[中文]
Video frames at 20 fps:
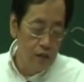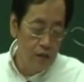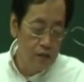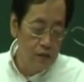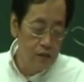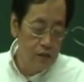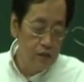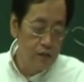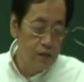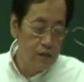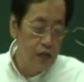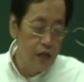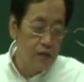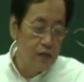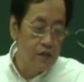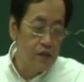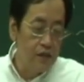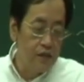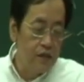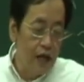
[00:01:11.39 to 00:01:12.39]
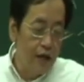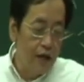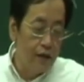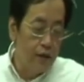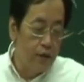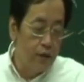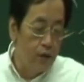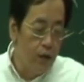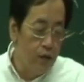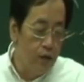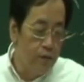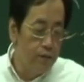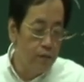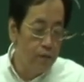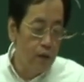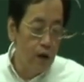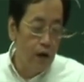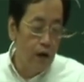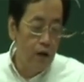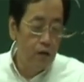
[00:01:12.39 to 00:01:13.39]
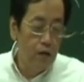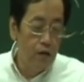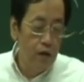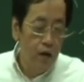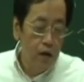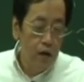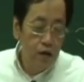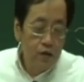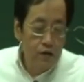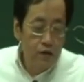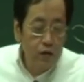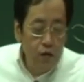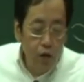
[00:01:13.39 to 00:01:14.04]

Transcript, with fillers: 这个江浙一带很多好，